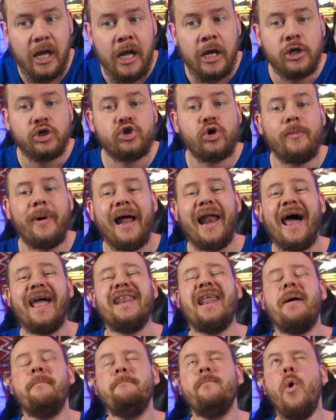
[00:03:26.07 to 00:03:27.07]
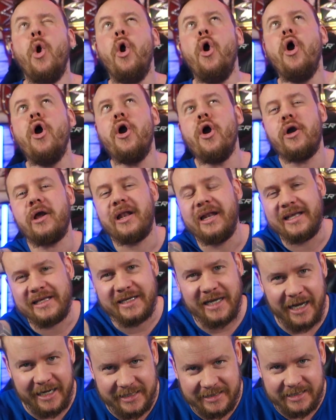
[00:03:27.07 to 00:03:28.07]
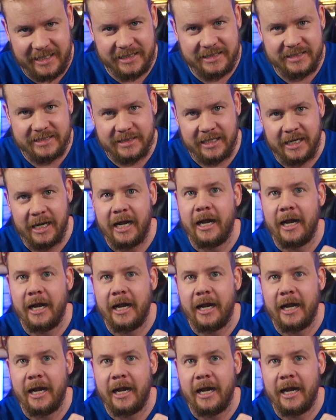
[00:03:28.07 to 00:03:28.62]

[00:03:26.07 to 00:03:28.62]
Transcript: schon mal eine Möglichkeit setzt,